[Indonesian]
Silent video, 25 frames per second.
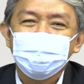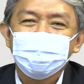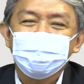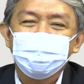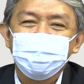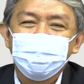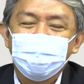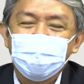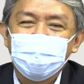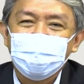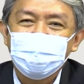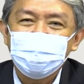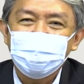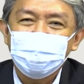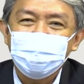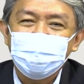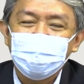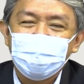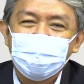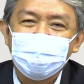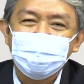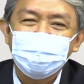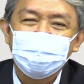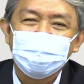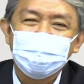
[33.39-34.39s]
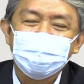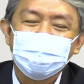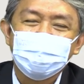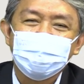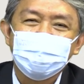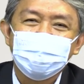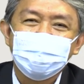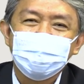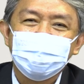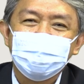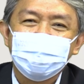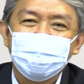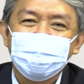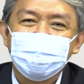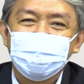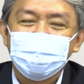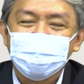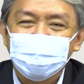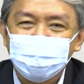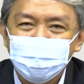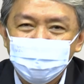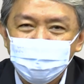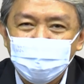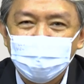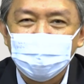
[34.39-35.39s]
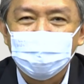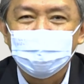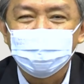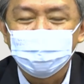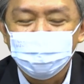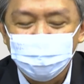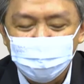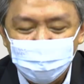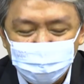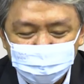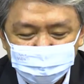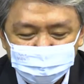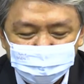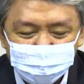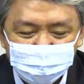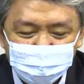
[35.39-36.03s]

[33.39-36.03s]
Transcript: Tuhan adalah Gembalaku.